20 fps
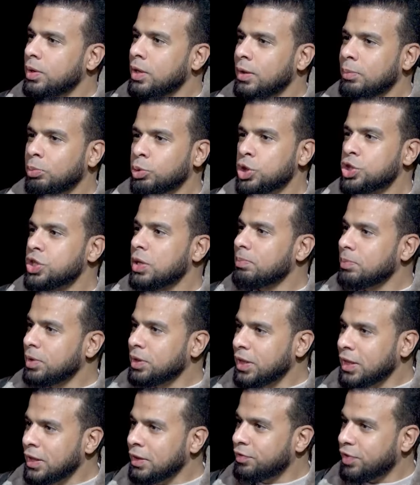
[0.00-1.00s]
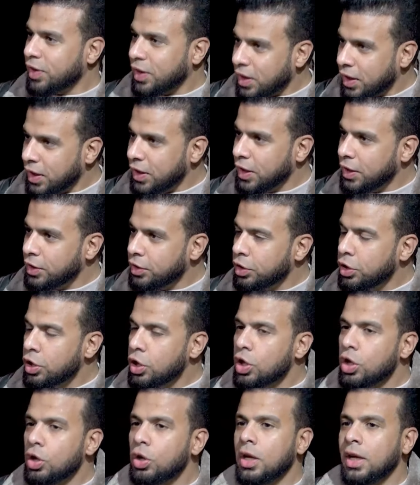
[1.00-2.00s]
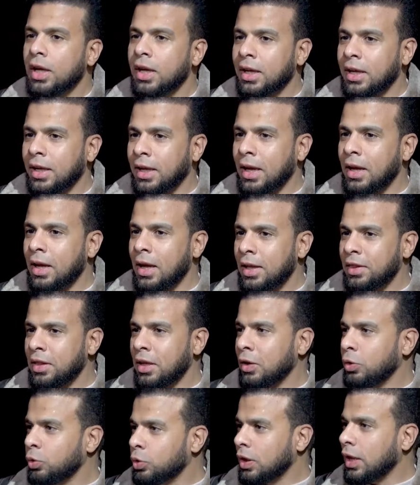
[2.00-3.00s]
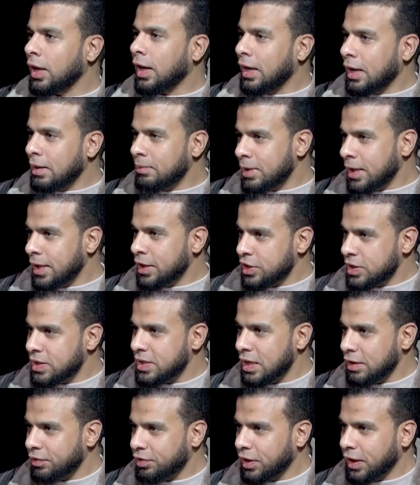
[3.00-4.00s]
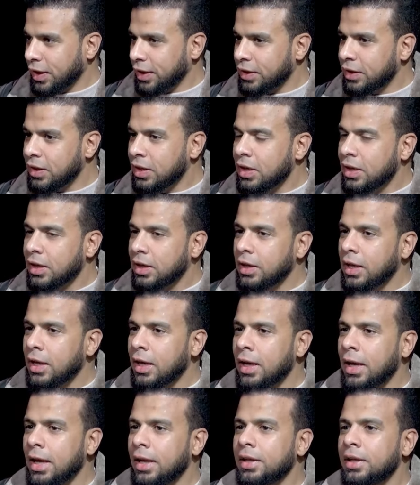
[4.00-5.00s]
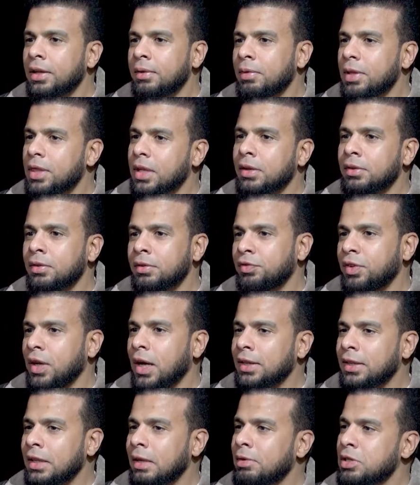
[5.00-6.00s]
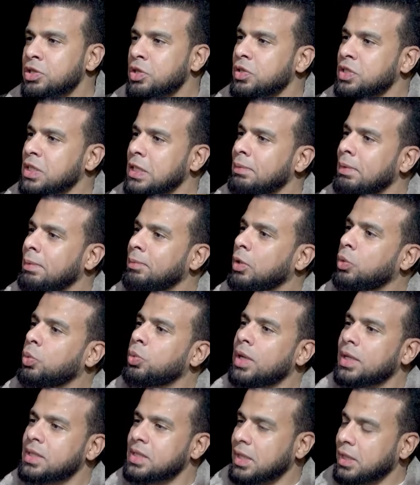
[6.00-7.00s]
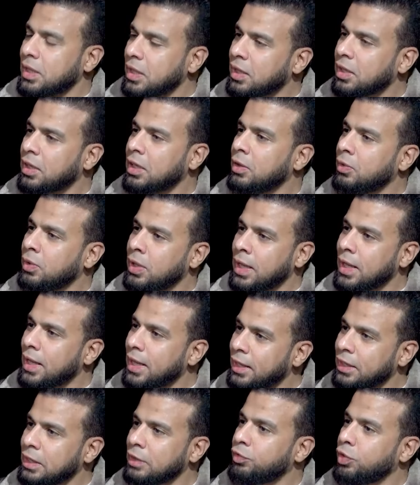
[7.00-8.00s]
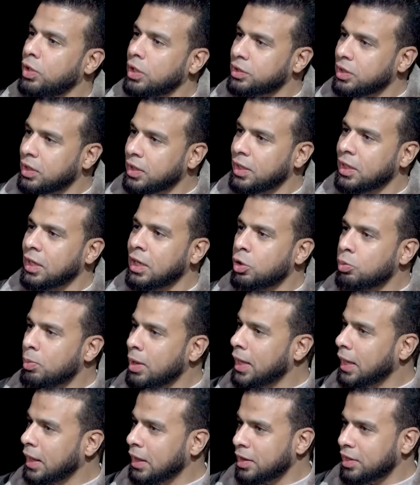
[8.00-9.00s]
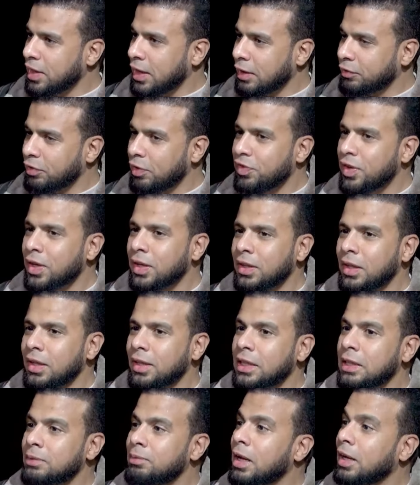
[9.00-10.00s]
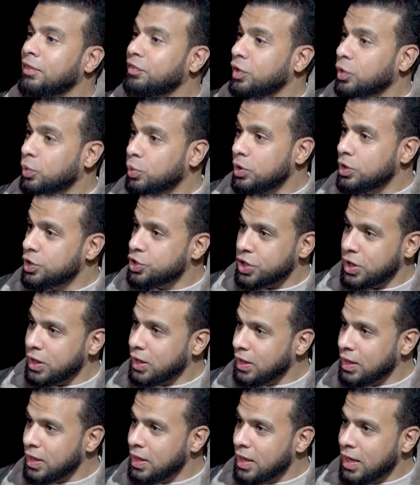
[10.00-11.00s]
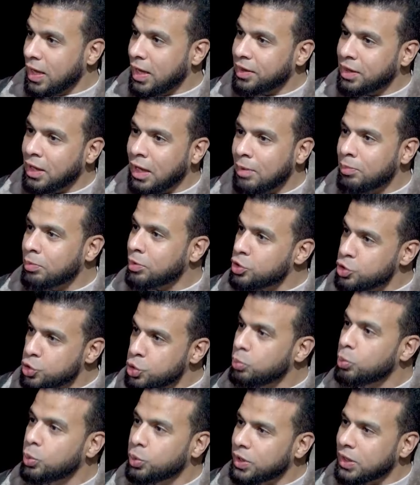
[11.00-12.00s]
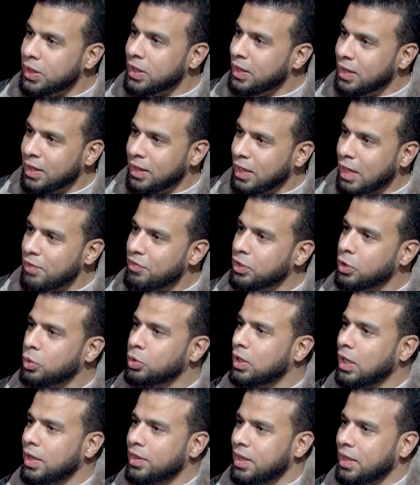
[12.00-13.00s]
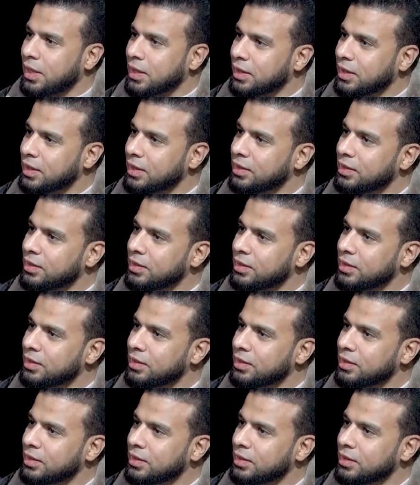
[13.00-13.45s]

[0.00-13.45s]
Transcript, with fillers: آه، متجمدين فكريا إيه، هذا يطلق على المنهج السلفي يعني لأن مثلا في عهد النبي صلى الله عليه وسلم لم تكن هناك سيارة ولا هاتف ولا طائرة أو ما إلى غير ذلك ففكرة الاتباع في كل شيء هذا أمر جمودي كيف ترد على ذلك؟